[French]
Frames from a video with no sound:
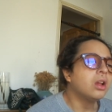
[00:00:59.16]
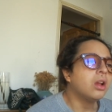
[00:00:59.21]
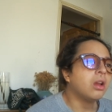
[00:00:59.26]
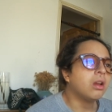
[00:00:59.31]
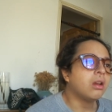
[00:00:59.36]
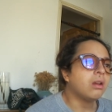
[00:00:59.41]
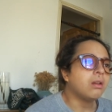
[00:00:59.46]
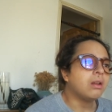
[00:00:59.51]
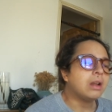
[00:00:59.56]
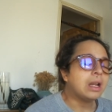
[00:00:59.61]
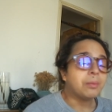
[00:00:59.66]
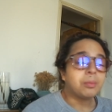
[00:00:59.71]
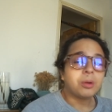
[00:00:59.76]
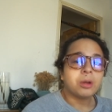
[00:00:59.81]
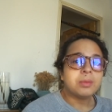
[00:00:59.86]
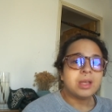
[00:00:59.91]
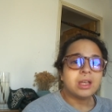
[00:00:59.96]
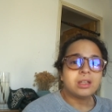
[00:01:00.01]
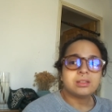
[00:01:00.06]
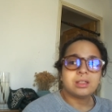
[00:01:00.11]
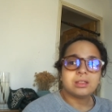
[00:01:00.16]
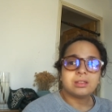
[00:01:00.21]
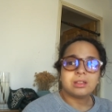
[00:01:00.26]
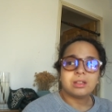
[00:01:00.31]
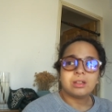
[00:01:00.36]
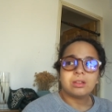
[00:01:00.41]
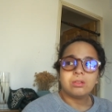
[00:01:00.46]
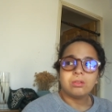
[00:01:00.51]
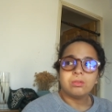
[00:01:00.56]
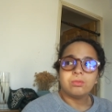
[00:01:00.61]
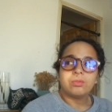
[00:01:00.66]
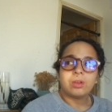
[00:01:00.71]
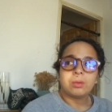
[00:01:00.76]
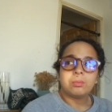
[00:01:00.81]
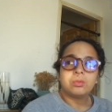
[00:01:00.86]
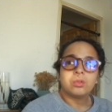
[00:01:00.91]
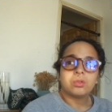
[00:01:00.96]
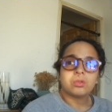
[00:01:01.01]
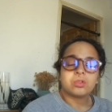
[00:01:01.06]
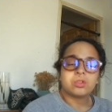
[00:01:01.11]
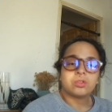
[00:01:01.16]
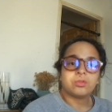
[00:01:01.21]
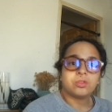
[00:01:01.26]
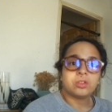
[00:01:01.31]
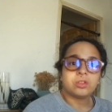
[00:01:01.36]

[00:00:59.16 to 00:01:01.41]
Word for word: Euh, la première, c'était une femme que je